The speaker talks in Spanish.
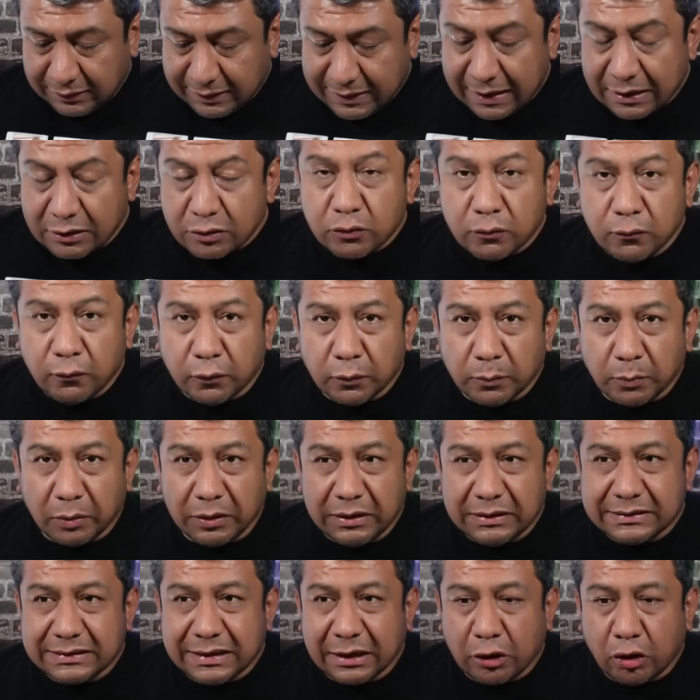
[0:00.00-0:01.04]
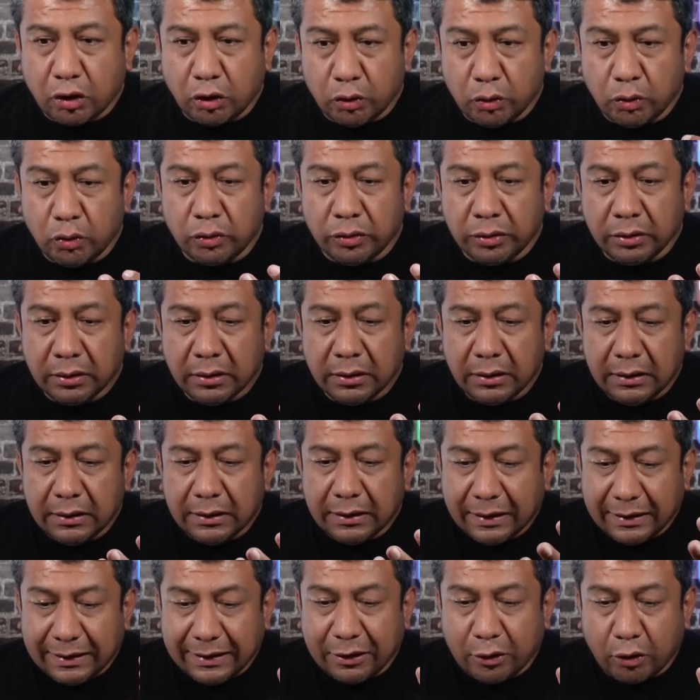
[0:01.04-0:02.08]
ya es un futbolista con un
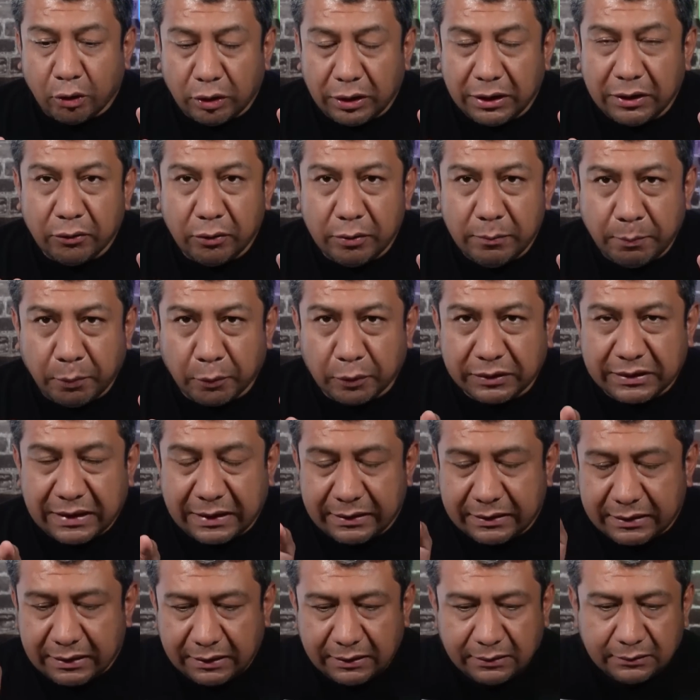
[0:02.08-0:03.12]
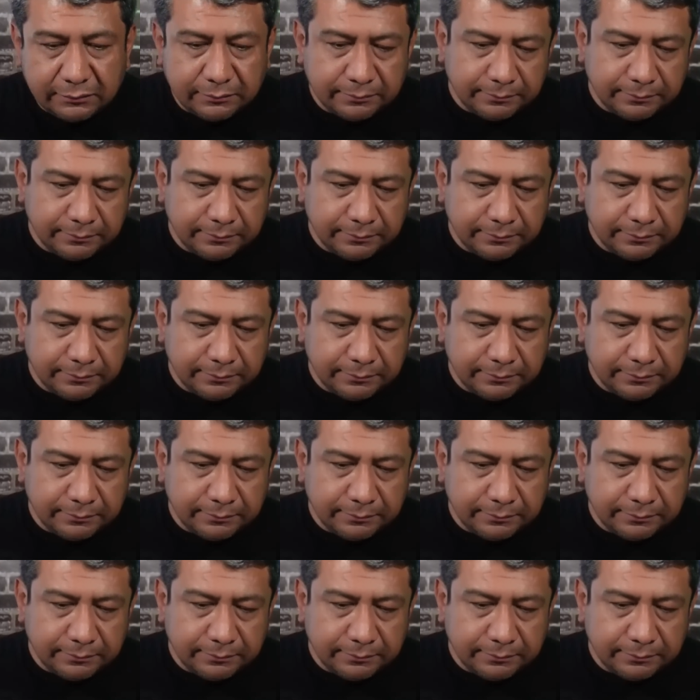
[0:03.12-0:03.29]
recorrido importante.